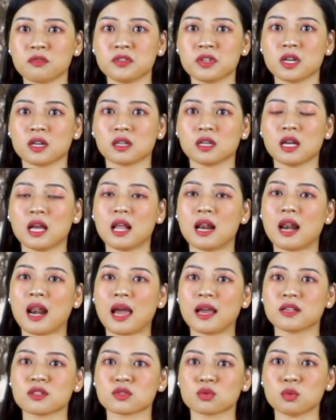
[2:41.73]
việc
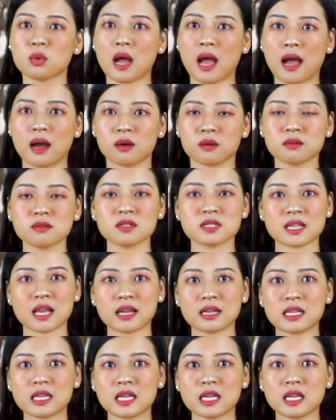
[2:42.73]
lại dụ áo ra
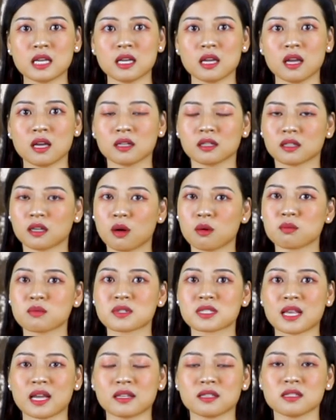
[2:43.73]
đi, công
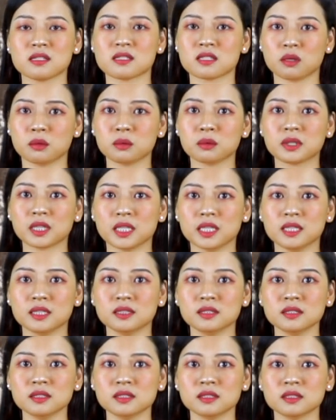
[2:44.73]
danh giấu
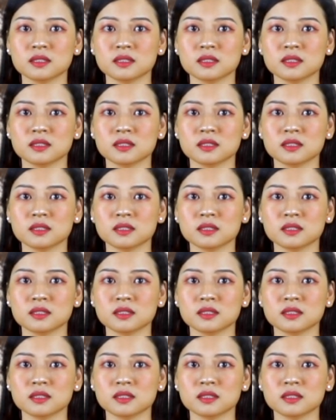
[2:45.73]
kín.